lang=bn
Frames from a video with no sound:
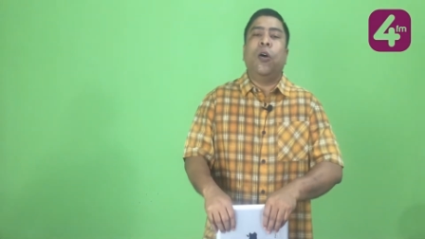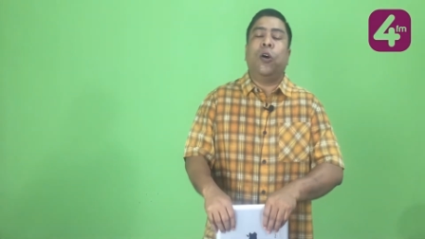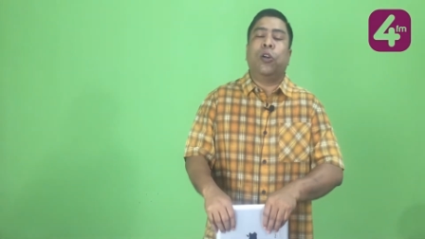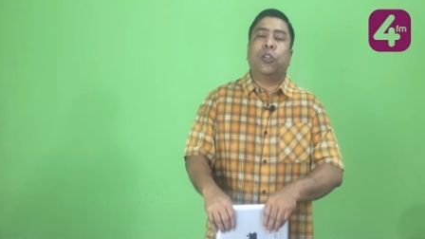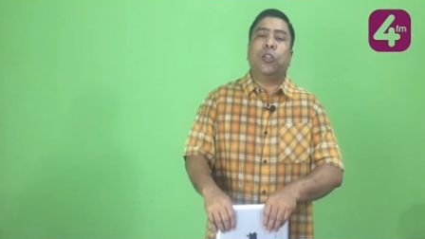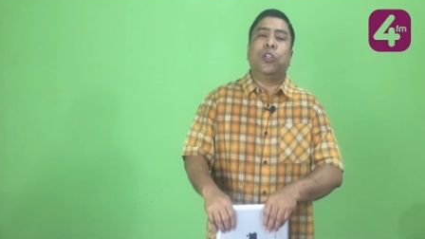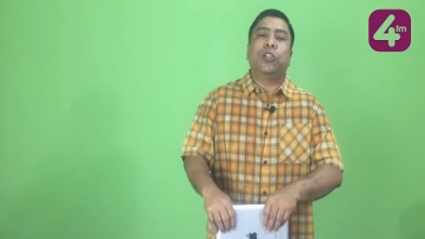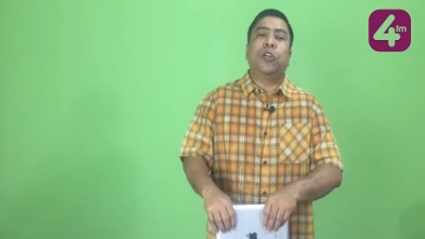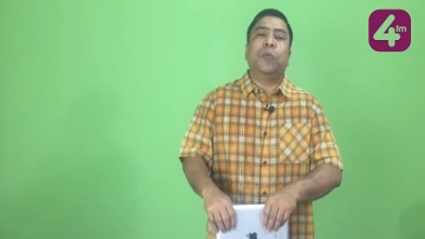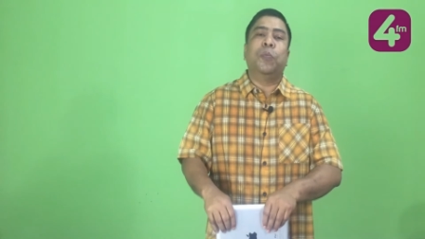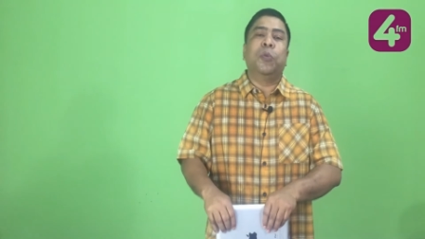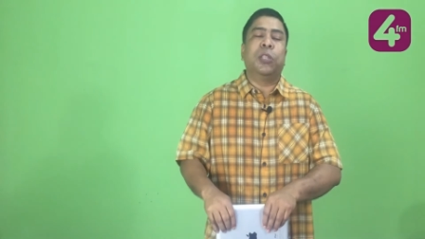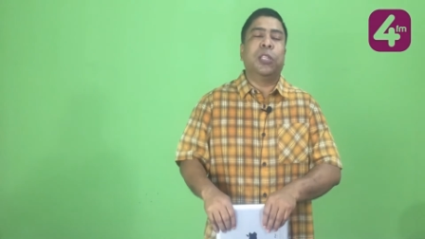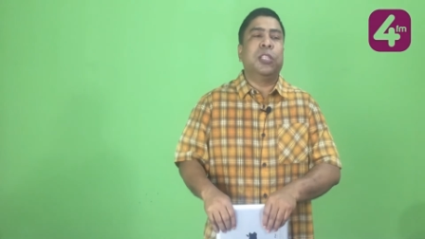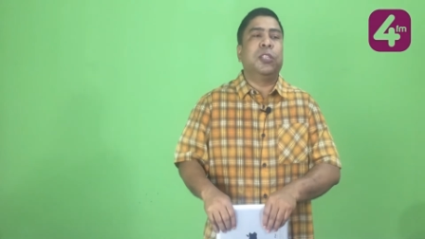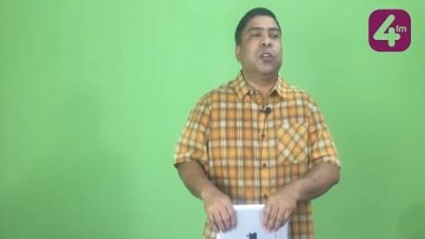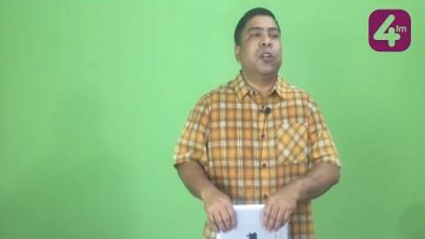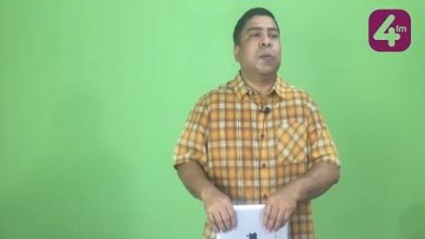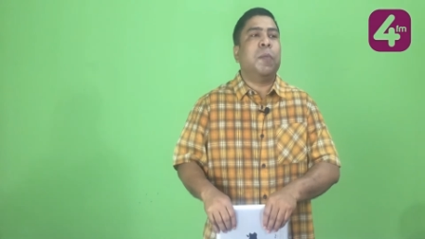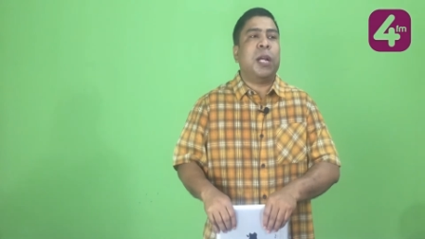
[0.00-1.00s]
অর্থ
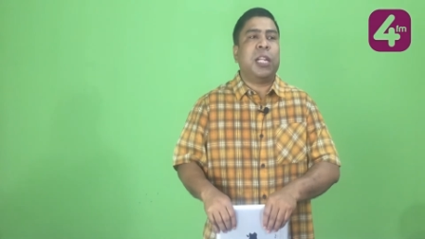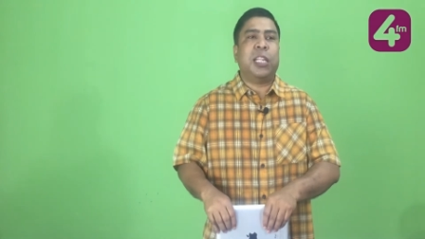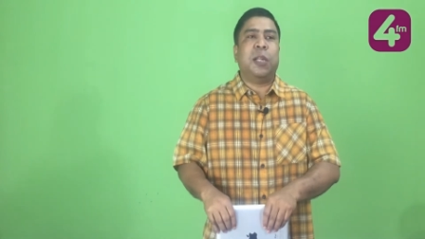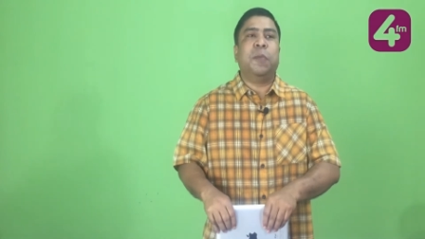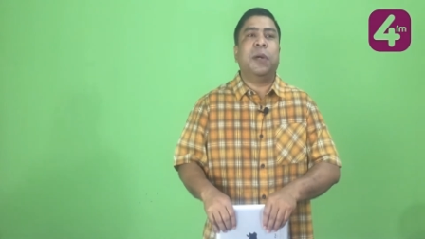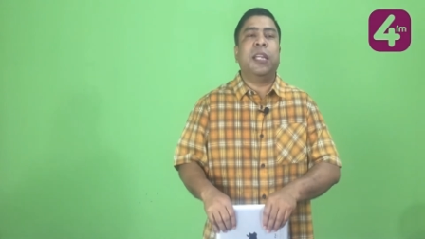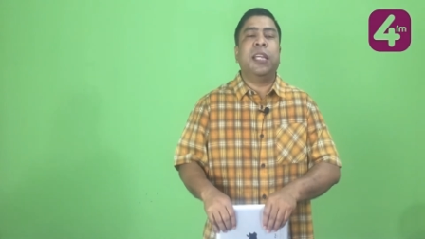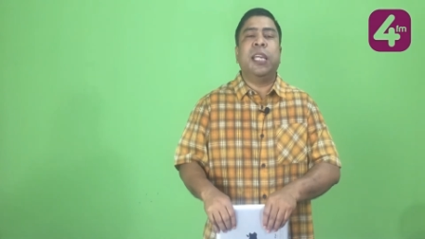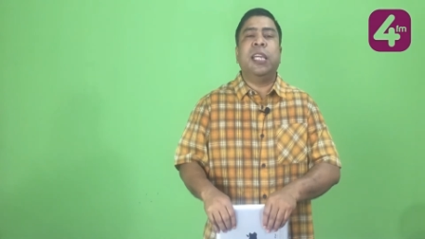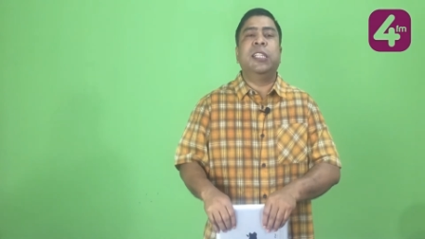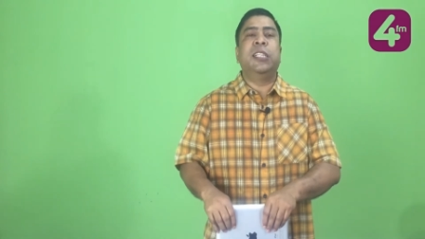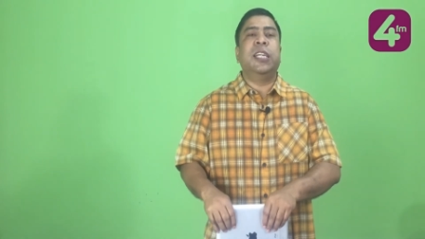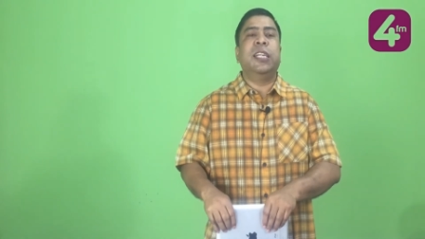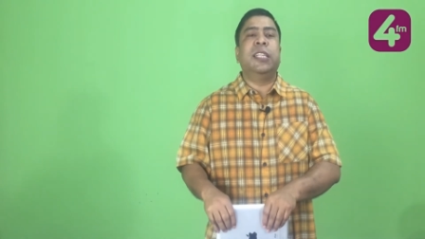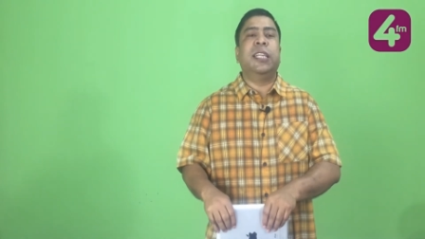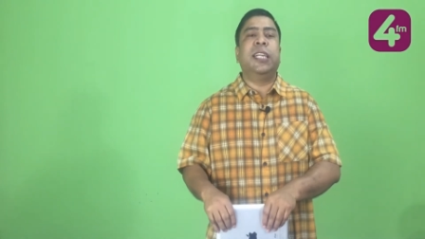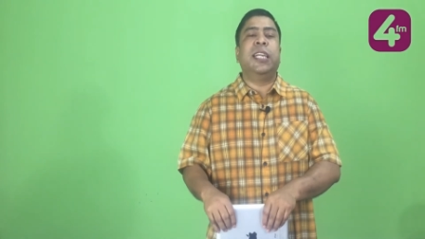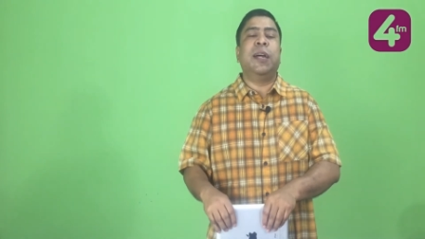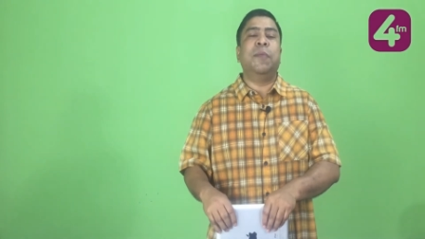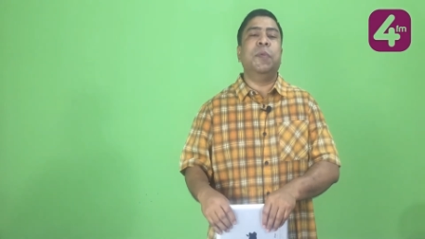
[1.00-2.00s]
সম্পত্তি ছিল বাসা বাড়ি এই
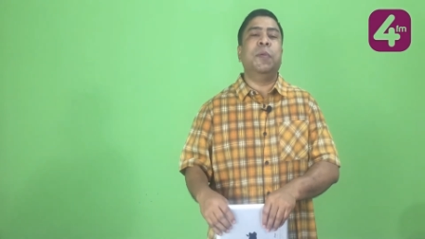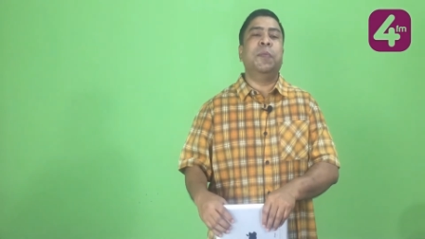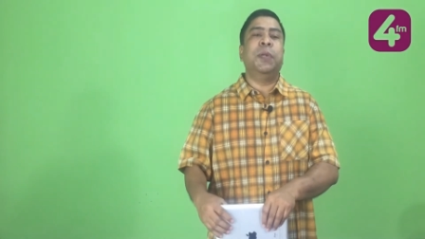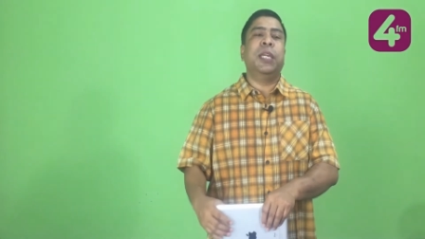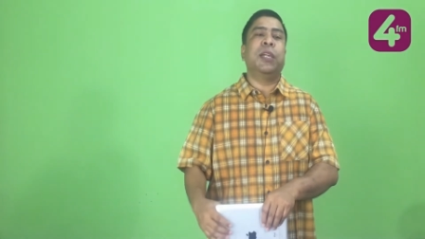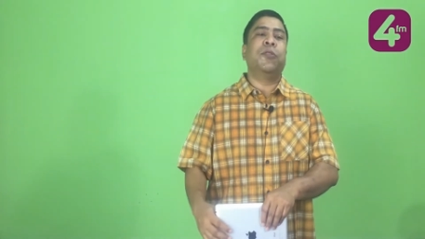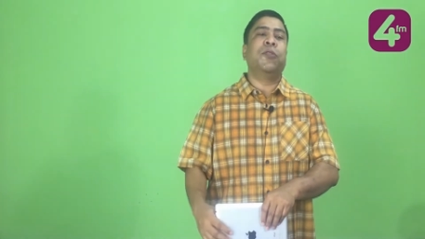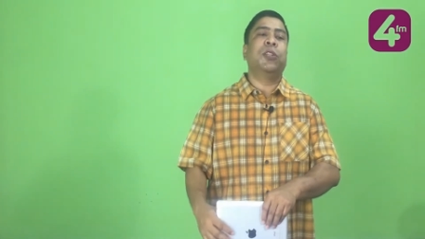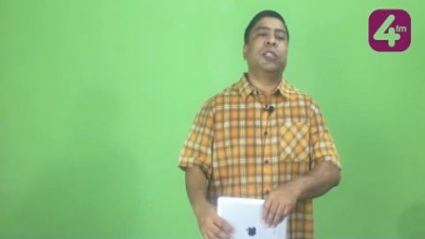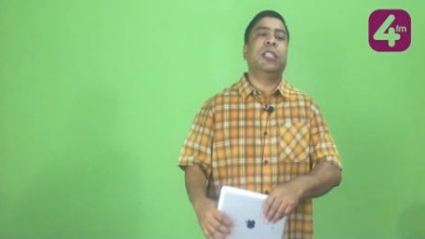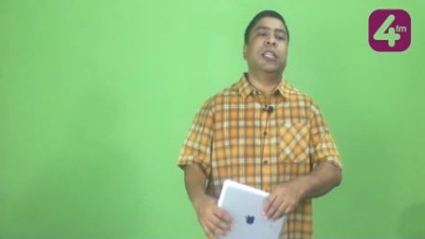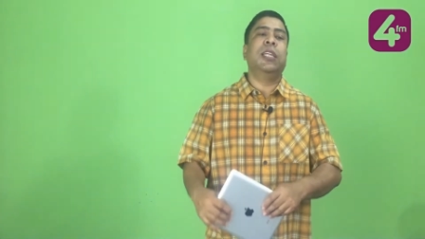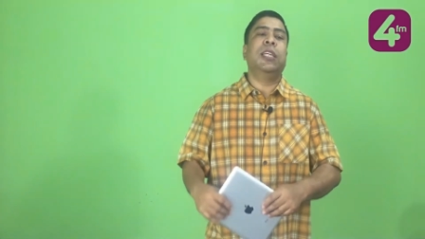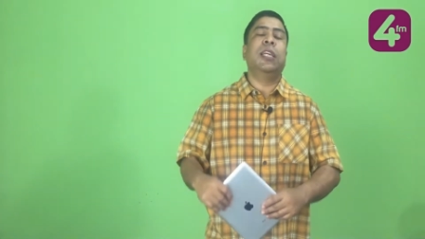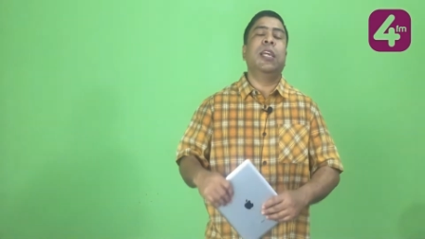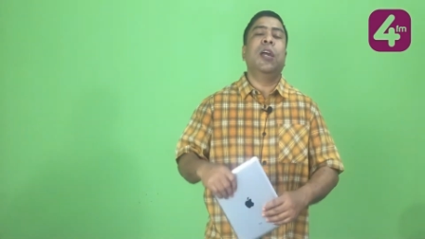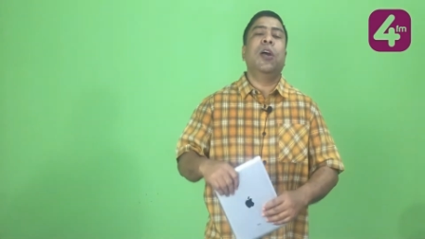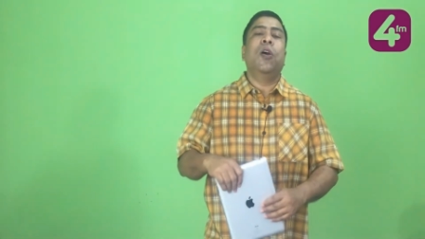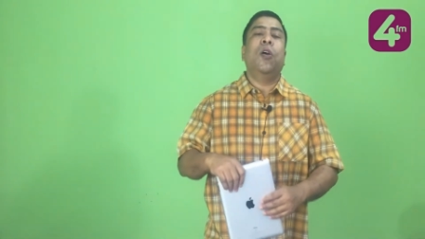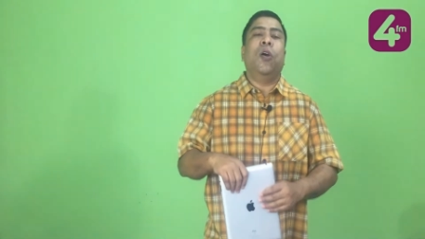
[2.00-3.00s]
সেই দেখে আমি বিয়ে করছি
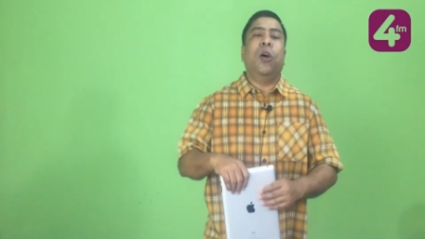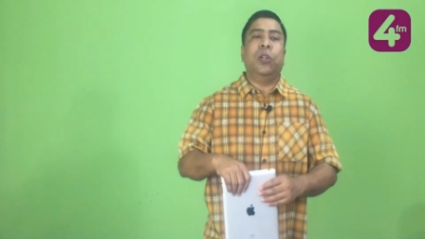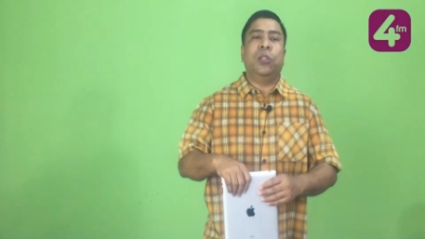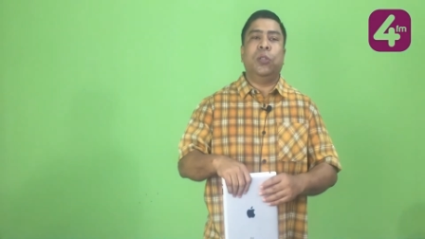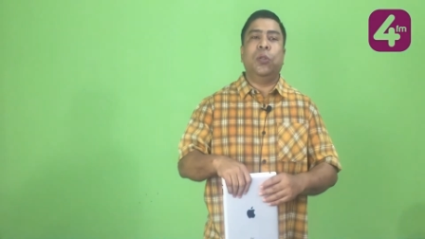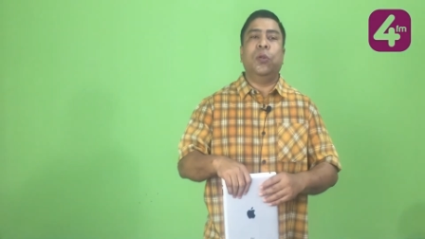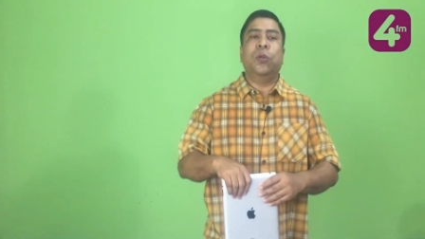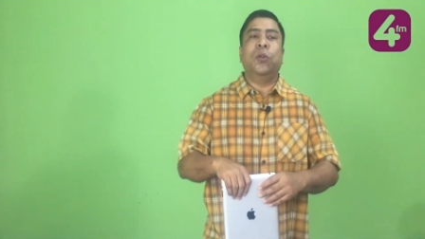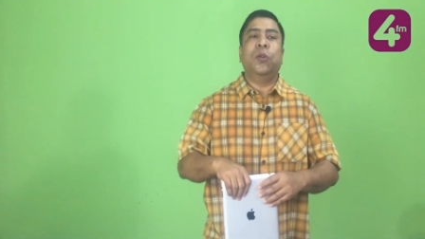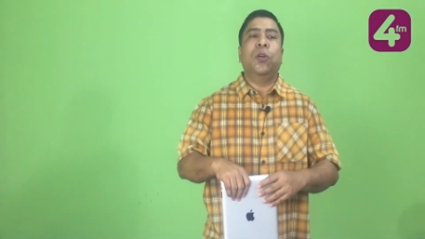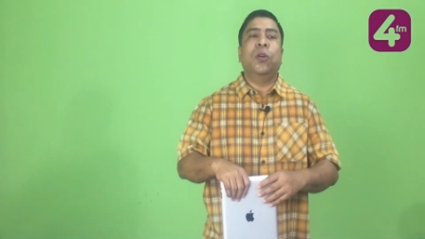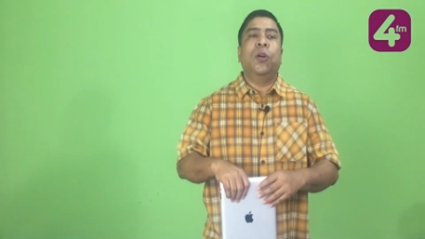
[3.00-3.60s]
হয়তো